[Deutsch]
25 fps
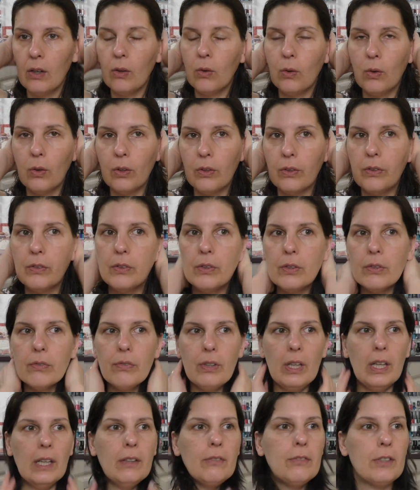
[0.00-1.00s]
Und
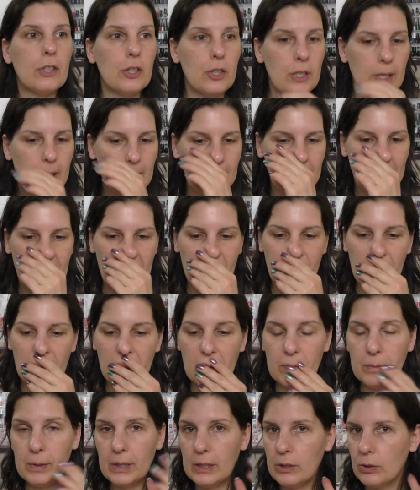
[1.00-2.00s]
vielleicht versteht ihr,
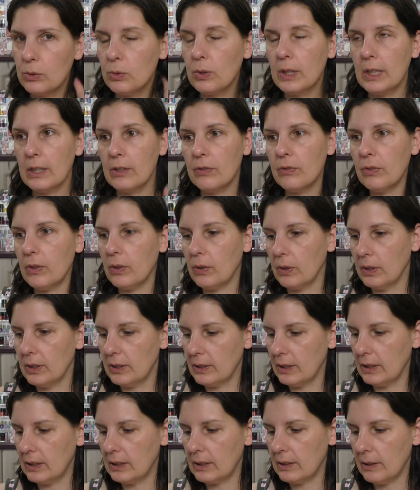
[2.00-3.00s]
warum ich so jetzt vor
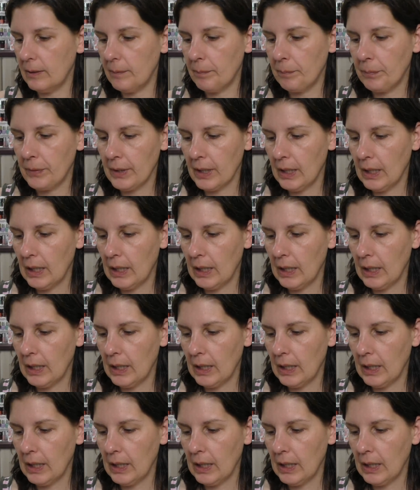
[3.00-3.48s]
euch sitze.